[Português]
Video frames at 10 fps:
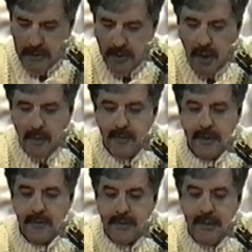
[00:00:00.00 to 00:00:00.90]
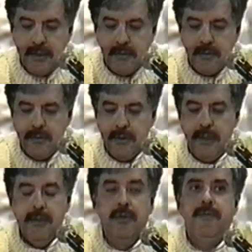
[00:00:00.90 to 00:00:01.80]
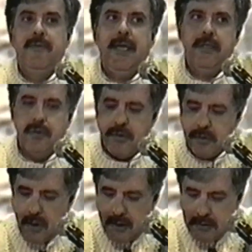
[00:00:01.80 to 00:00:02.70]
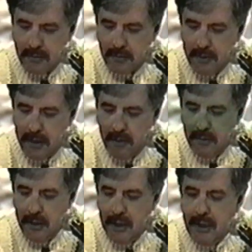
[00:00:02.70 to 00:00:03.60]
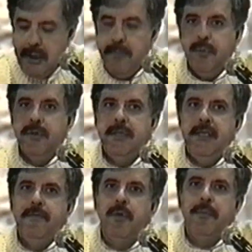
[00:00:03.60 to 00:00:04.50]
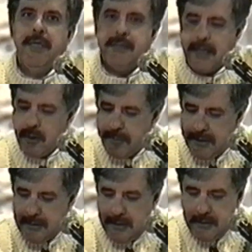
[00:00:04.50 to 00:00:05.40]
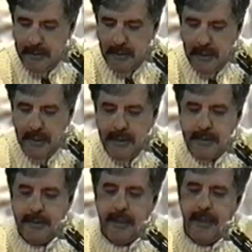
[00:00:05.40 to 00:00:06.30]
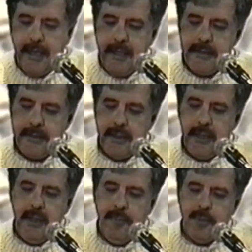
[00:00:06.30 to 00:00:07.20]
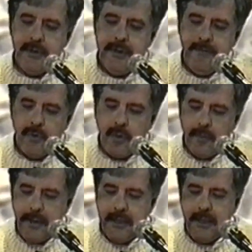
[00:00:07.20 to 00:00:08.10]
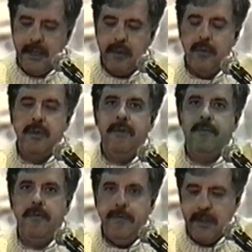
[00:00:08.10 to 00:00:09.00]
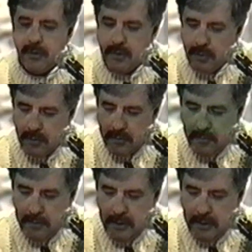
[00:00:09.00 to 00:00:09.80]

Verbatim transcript: Só com seus textos, e dos fiéis ortodoxos ou não, impossível pensar o presente. Sem eles, impossível compreender o que foi feito do mundo.